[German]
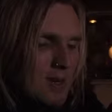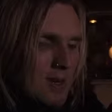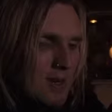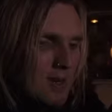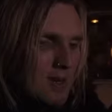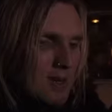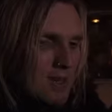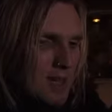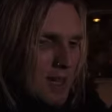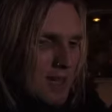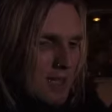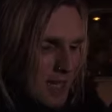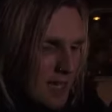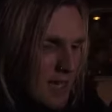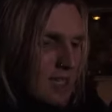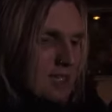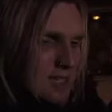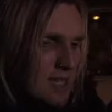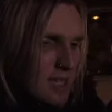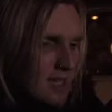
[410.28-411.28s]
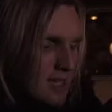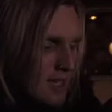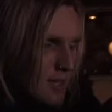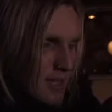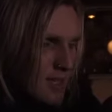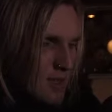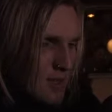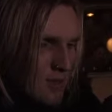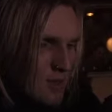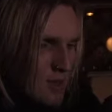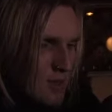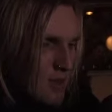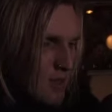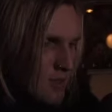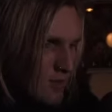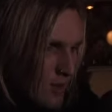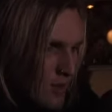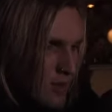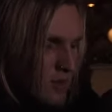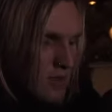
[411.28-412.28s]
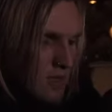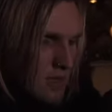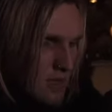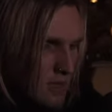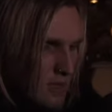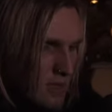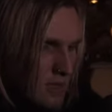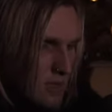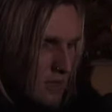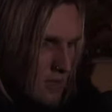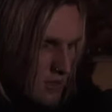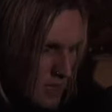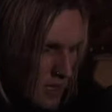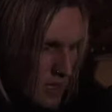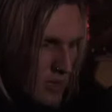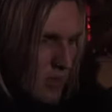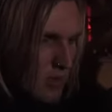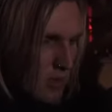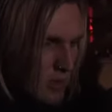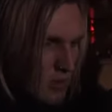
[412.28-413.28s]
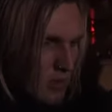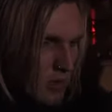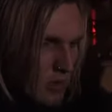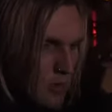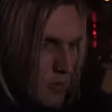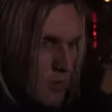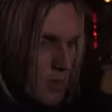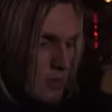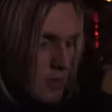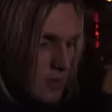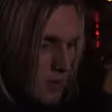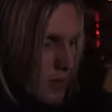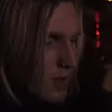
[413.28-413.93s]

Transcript: Und äh, da entsteht gerade ganz viel, was für uns echt ein sehr tolles Lob ist,